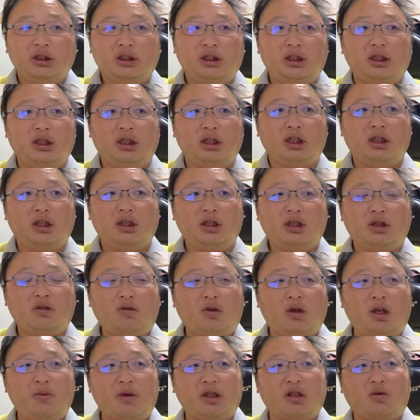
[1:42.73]
えー、で、
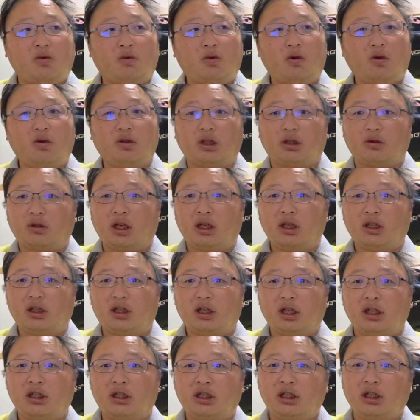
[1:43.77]
これまたコロナの関
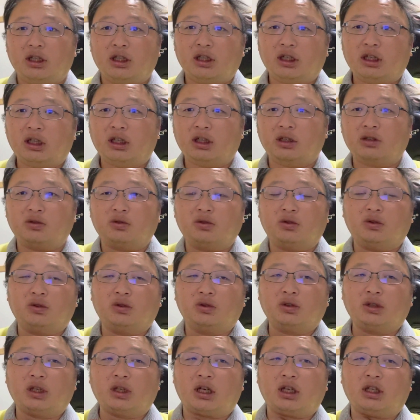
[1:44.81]
係で、あ
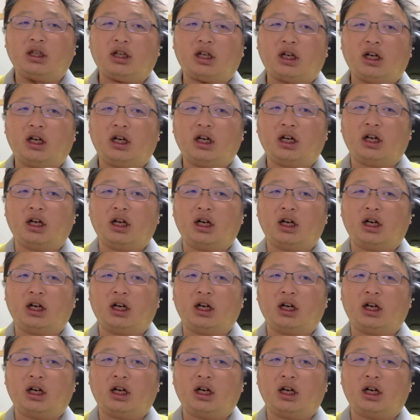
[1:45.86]
のー、なかなか、